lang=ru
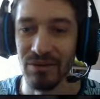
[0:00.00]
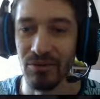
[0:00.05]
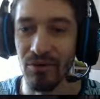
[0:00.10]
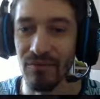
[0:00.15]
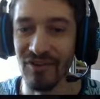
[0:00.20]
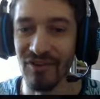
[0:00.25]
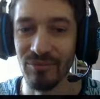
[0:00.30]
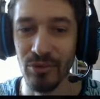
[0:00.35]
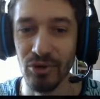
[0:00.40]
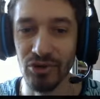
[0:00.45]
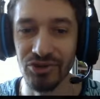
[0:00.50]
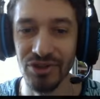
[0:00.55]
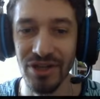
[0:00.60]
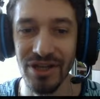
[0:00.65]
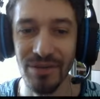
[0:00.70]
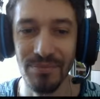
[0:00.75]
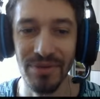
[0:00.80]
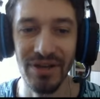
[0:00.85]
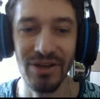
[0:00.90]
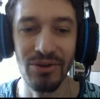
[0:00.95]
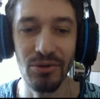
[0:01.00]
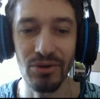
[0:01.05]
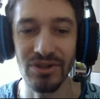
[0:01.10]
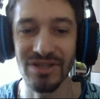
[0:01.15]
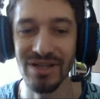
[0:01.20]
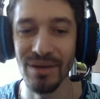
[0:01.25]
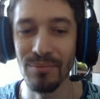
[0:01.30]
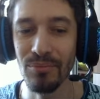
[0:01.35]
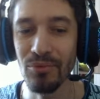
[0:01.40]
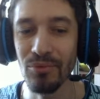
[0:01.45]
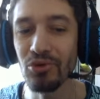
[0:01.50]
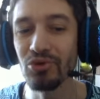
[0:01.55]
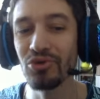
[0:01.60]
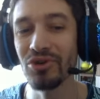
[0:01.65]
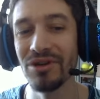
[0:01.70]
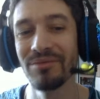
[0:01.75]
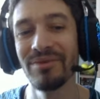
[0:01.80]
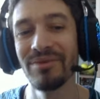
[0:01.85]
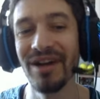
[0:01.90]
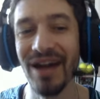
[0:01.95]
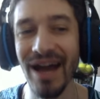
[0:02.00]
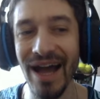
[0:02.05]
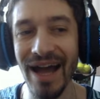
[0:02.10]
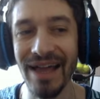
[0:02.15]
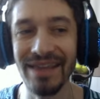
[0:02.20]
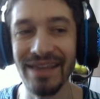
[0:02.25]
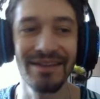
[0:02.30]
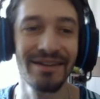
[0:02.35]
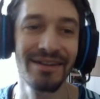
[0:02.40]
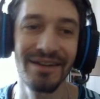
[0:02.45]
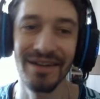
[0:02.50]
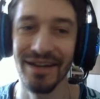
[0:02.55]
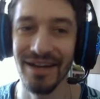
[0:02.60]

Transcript: его, возможно, и не придется. Буду им играть.